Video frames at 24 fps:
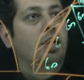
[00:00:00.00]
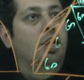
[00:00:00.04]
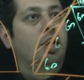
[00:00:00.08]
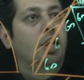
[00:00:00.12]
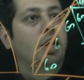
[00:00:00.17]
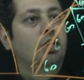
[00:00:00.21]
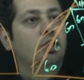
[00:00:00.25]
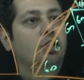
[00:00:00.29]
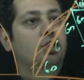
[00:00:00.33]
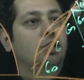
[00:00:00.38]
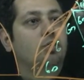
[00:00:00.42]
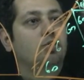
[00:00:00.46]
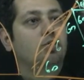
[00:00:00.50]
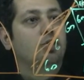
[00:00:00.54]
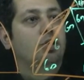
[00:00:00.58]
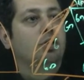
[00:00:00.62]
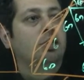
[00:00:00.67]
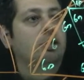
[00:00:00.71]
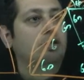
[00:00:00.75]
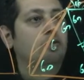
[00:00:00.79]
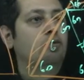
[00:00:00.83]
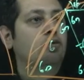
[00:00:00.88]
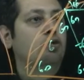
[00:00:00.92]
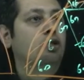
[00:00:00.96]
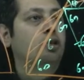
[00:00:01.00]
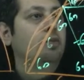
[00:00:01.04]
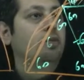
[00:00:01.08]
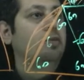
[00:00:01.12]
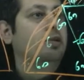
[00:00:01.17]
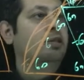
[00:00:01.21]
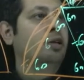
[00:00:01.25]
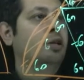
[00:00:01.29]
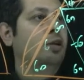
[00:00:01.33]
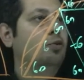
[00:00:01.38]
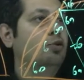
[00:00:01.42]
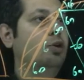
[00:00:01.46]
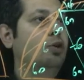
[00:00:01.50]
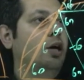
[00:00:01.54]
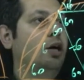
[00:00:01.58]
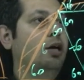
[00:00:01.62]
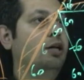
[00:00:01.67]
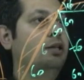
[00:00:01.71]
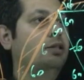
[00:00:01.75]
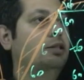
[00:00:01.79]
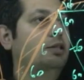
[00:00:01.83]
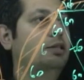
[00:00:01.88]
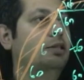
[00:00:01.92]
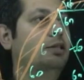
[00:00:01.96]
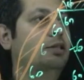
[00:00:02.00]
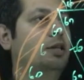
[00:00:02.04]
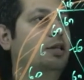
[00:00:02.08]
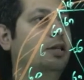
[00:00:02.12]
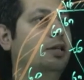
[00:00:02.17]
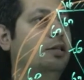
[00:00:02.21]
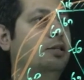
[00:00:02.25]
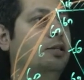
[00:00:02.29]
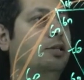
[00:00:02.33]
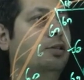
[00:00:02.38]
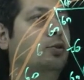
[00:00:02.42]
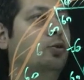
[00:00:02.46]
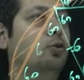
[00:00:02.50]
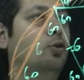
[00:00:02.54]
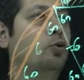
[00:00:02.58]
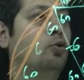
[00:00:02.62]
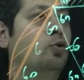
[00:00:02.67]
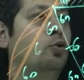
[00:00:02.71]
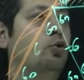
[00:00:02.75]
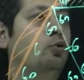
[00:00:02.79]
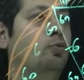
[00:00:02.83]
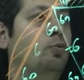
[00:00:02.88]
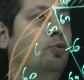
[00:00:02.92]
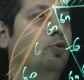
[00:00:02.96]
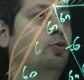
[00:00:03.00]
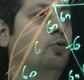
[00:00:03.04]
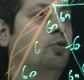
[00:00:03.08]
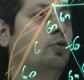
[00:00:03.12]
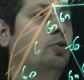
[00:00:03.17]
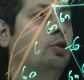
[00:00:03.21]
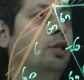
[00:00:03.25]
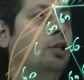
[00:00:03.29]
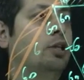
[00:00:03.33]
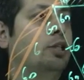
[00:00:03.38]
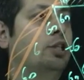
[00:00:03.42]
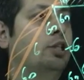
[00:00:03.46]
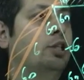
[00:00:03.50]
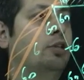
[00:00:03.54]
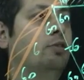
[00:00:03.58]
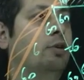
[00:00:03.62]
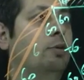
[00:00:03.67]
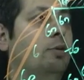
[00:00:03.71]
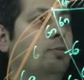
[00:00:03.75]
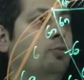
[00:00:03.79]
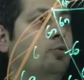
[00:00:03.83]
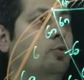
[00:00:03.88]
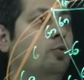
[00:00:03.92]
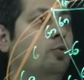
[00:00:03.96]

Eşken üçgen alanı bulsam yeterli. O da 6'nın karesi kök 3 bölü 4'ten cevap